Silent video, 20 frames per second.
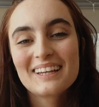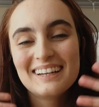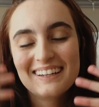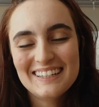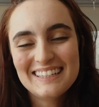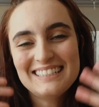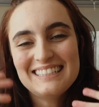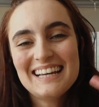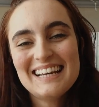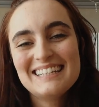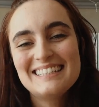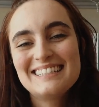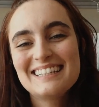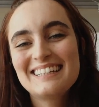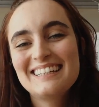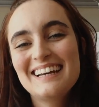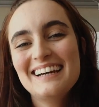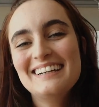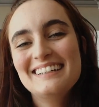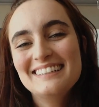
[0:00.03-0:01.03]
Oi gente,
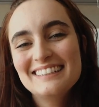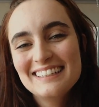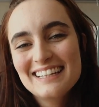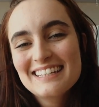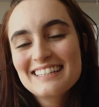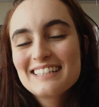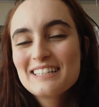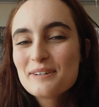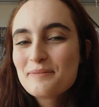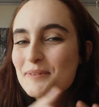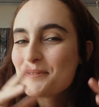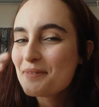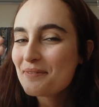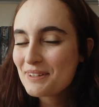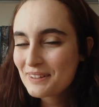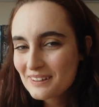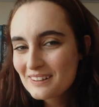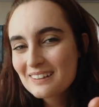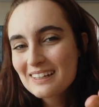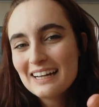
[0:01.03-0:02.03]
aqui é a Ana, seja muito
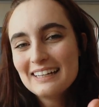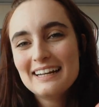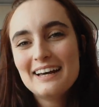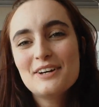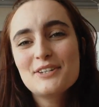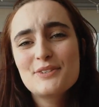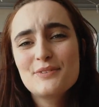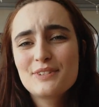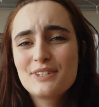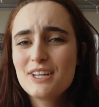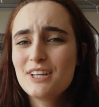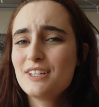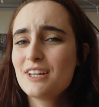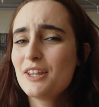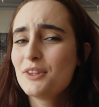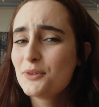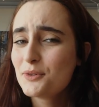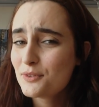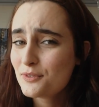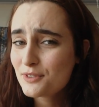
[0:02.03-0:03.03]
bem-vindo aqui no canal, se você é
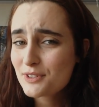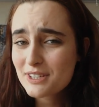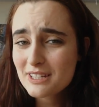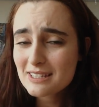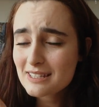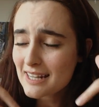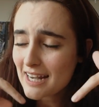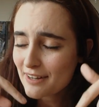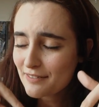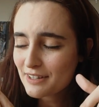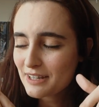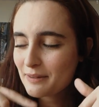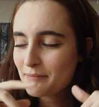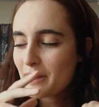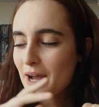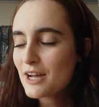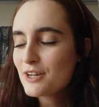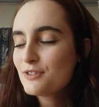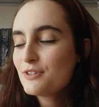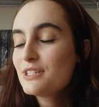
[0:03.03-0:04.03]
novo se inscreve aqui
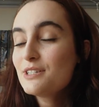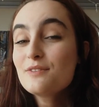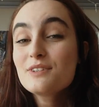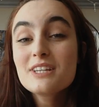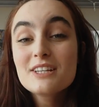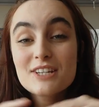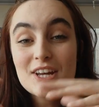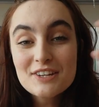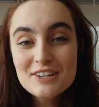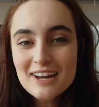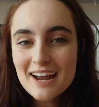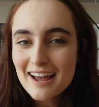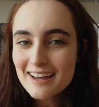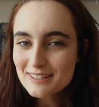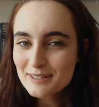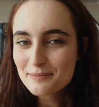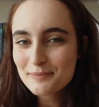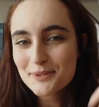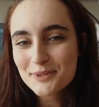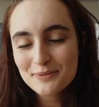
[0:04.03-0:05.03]
embaixo, se você já é de
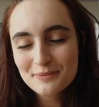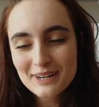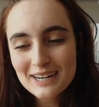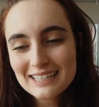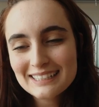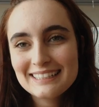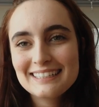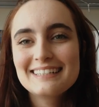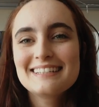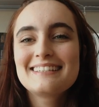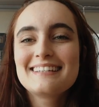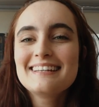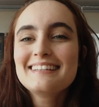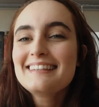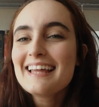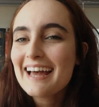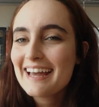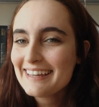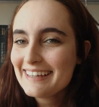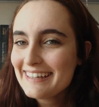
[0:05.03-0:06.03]
casa puxa uma cadeira,
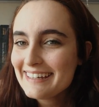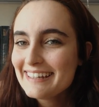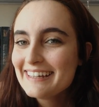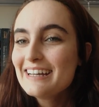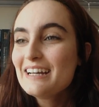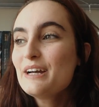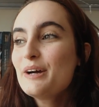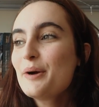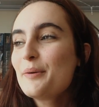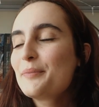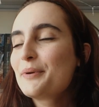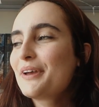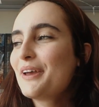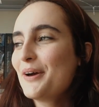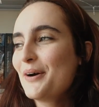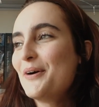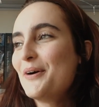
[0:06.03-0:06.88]
senta aí, porque